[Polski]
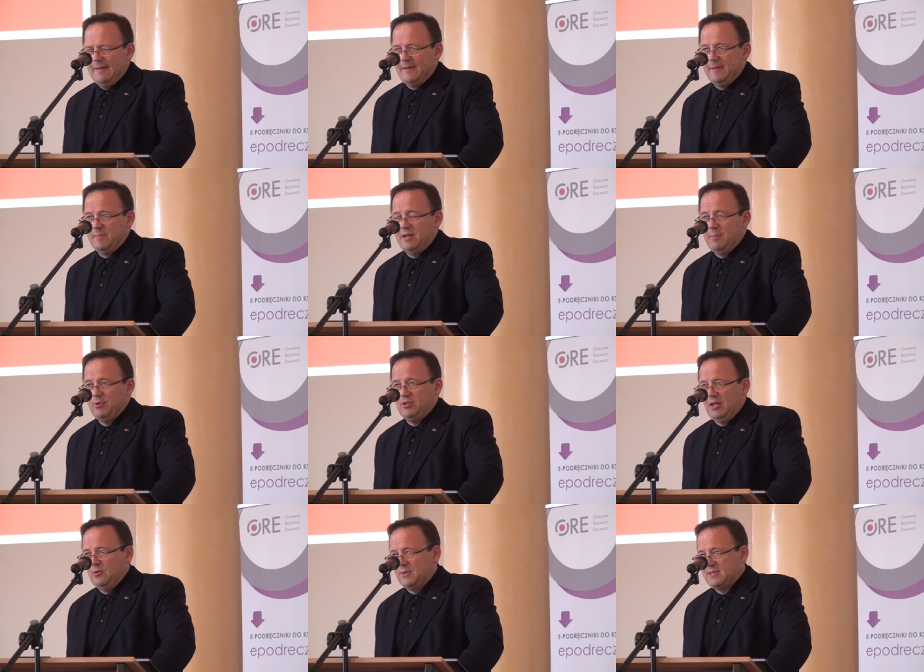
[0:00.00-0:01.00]
E, my na
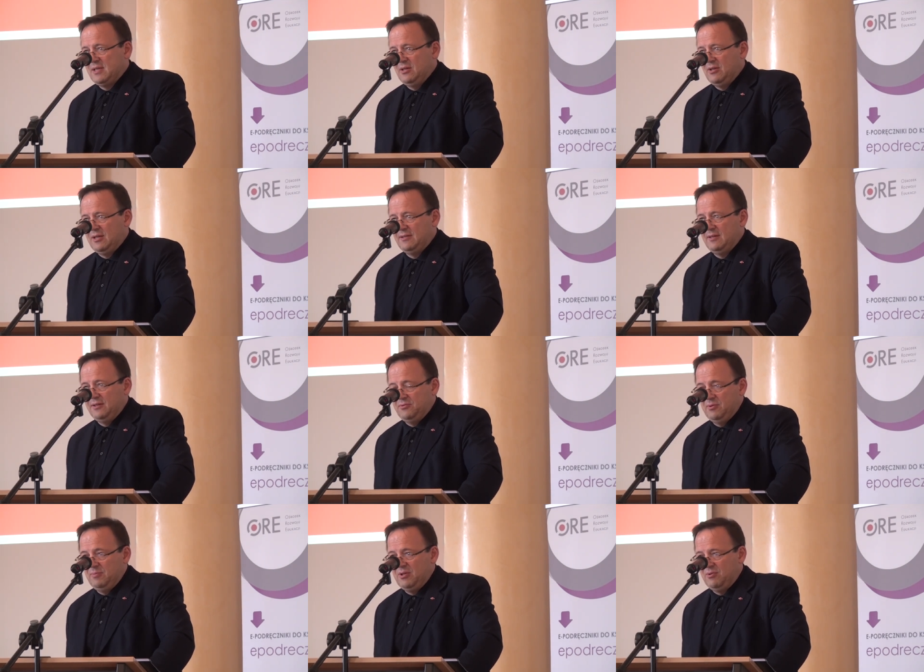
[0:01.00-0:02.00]
portalu Polskiego Radia,
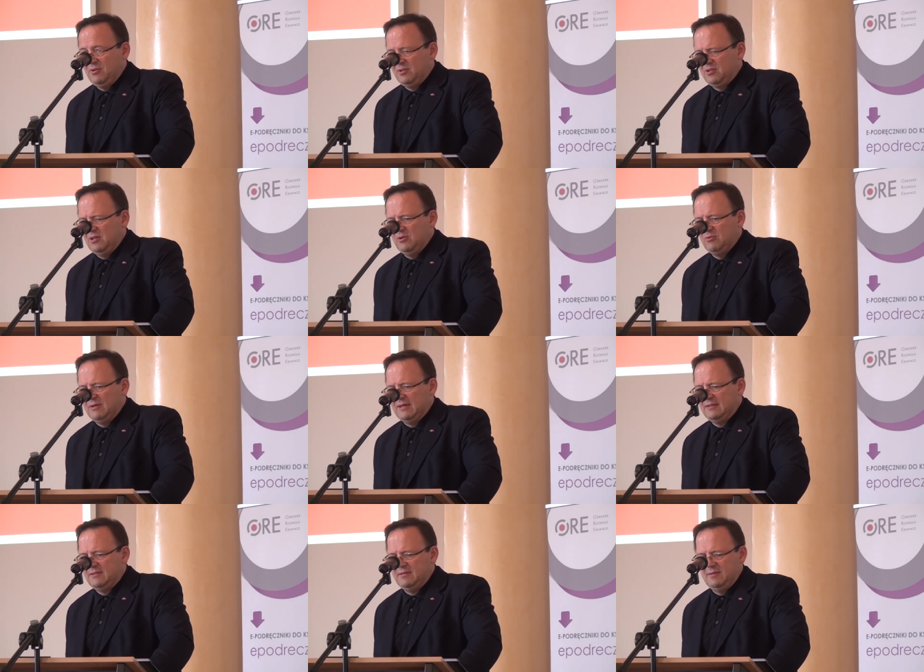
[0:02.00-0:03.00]
którym kieruję od kilku
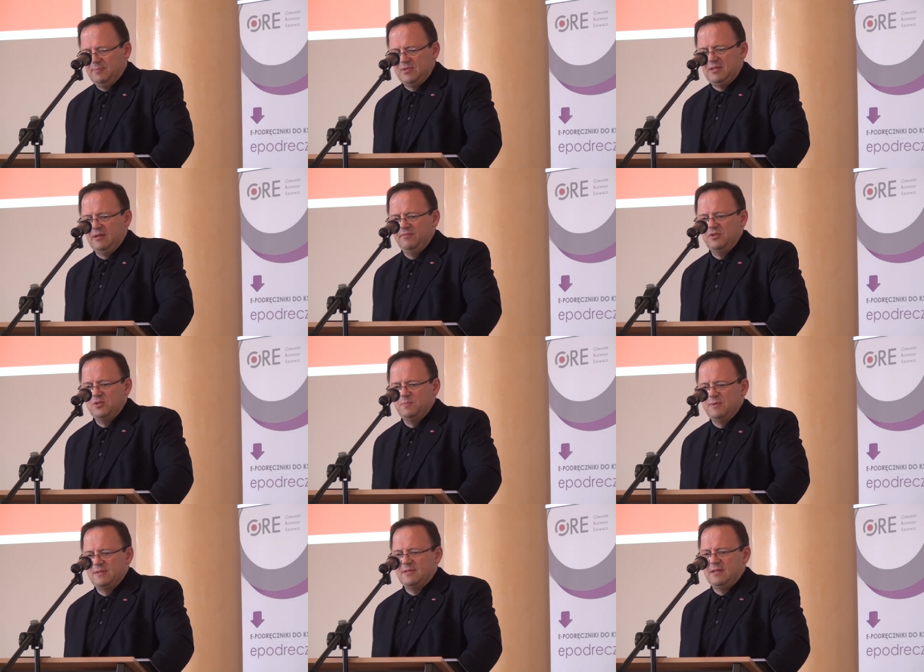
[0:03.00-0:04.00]
lat, e,
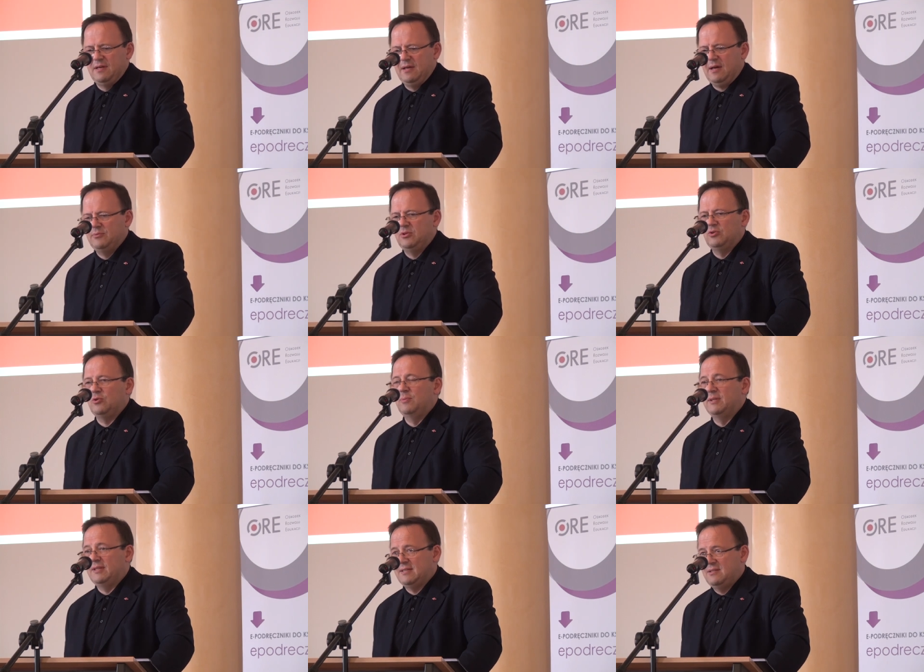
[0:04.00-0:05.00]
postanowiliśmy z tej
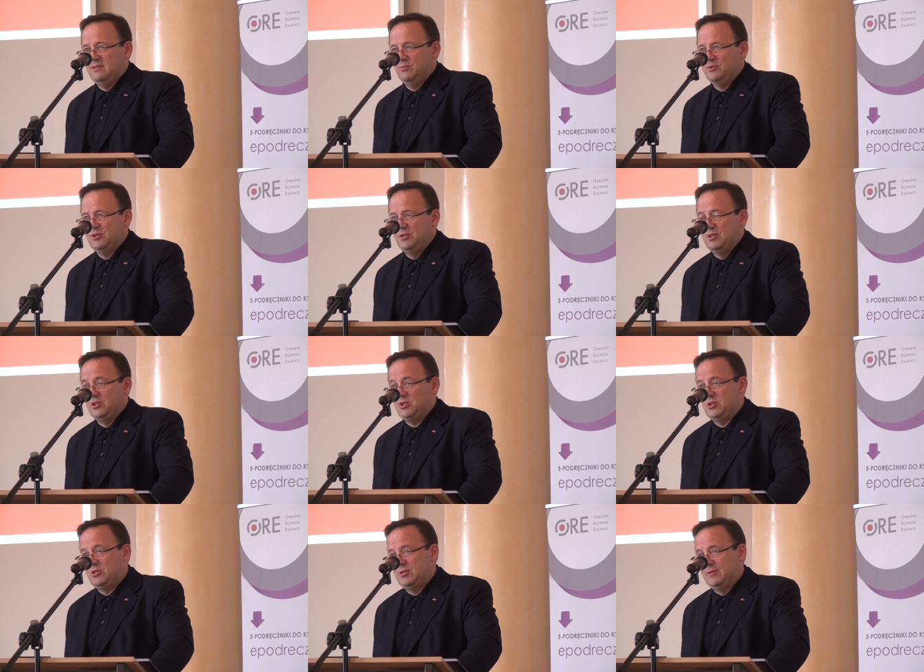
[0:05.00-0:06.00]
audiodokumentacji
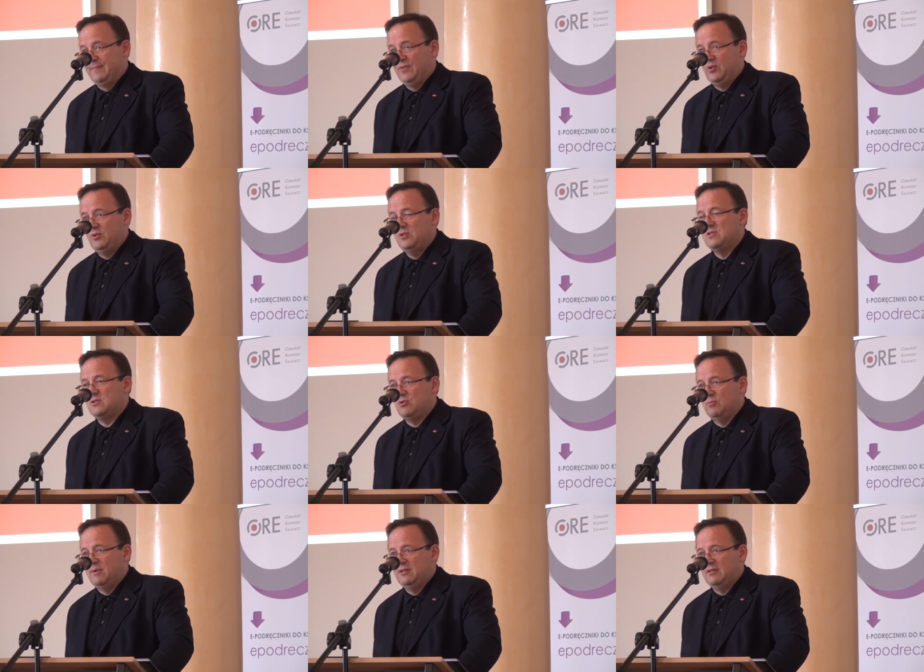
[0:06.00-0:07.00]
uczynić e, no,
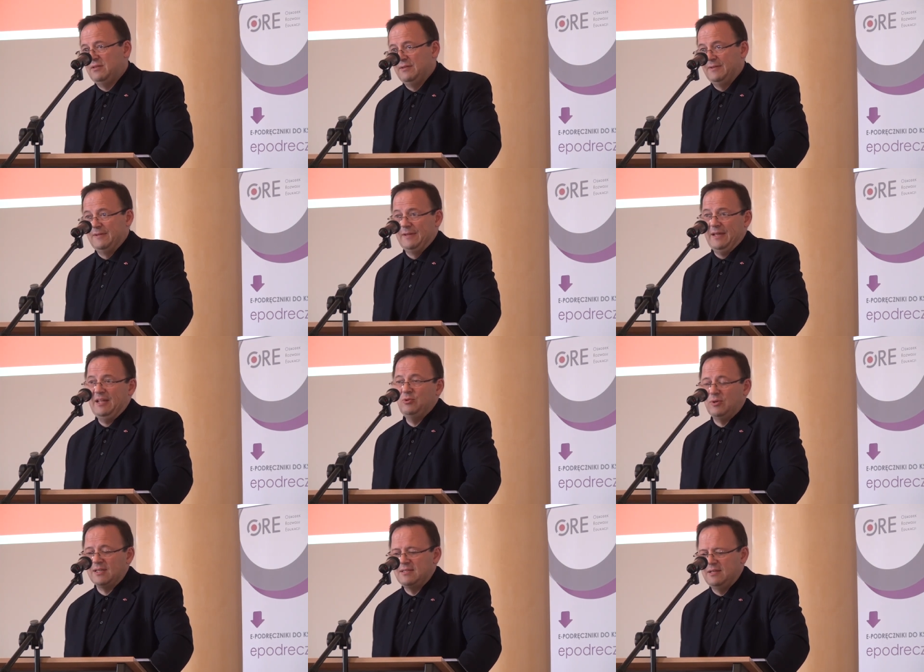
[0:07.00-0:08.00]
instrument
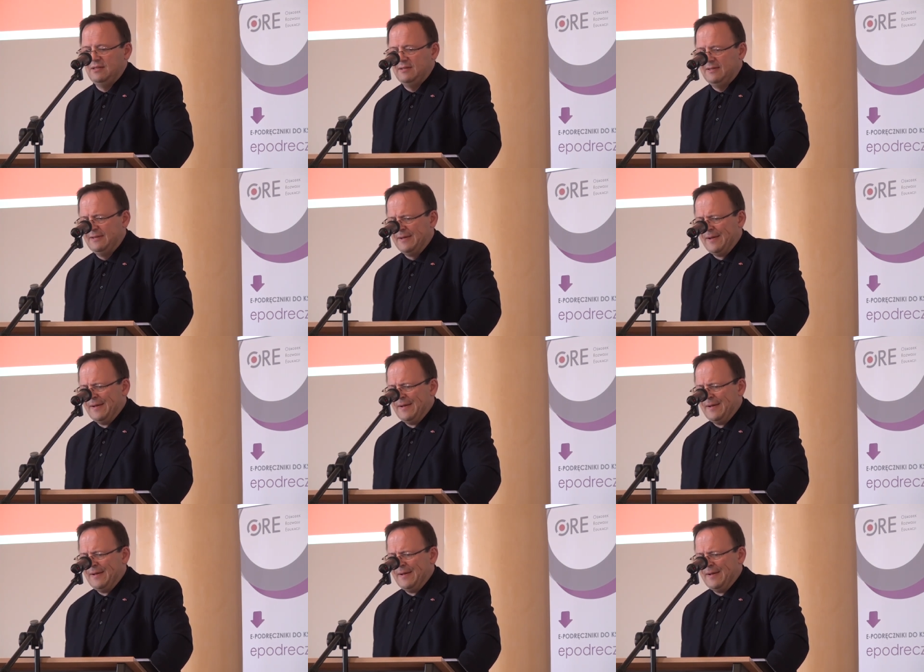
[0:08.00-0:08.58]
edukacyjny